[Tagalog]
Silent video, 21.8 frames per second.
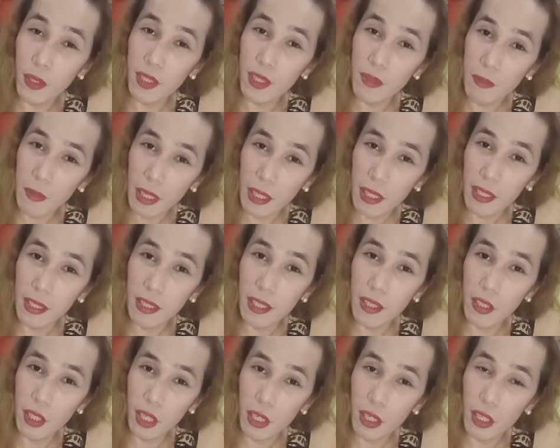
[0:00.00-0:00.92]
so it
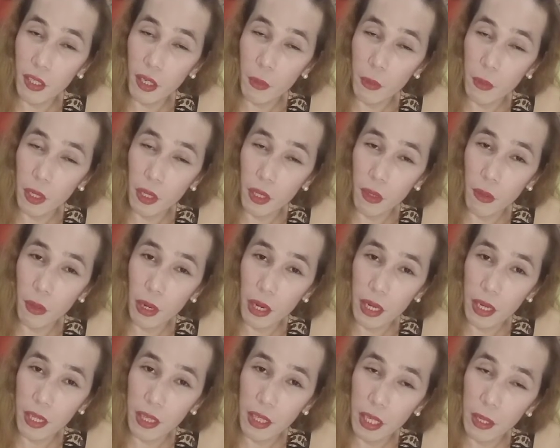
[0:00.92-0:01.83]
means a general community
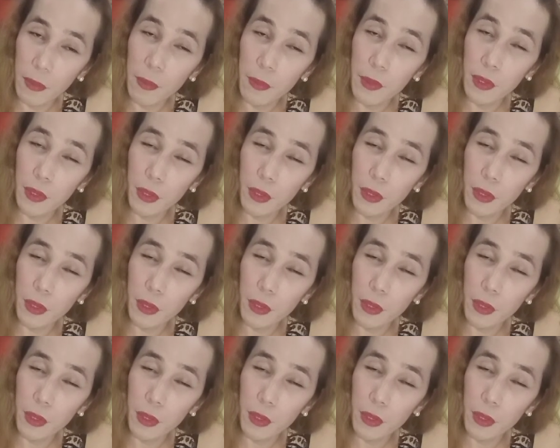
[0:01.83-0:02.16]
quarantine.